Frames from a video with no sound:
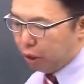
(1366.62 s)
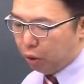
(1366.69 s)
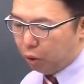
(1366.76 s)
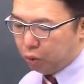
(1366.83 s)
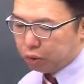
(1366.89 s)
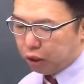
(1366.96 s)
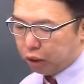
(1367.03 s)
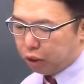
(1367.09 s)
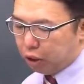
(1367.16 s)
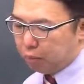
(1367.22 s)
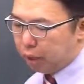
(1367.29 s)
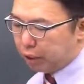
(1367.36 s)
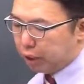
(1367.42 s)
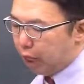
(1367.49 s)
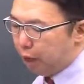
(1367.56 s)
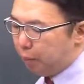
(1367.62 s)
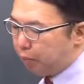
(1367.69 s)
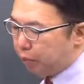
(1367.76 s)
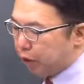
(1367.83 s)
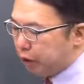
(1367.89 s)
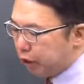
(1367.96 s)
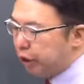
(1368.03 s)
용량이 얼마나?
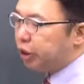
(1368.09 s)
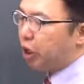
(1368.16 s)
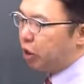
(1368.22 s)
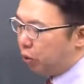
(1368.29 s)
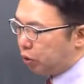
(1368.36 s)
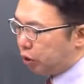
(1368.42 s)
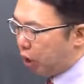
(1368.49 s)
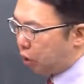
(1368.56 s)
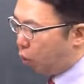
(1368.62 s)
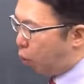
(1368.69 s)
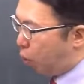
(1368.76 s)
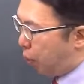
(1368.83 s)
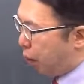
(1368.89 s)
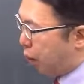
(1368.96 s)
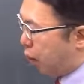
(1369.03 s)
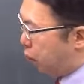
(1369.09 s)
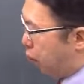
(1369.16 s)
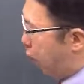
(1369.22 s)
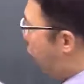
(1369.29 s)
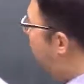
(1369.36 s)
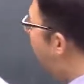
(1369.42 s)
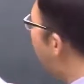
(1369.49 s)
시설 용량이
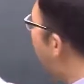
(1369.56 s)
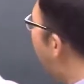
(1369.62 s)
500이고요.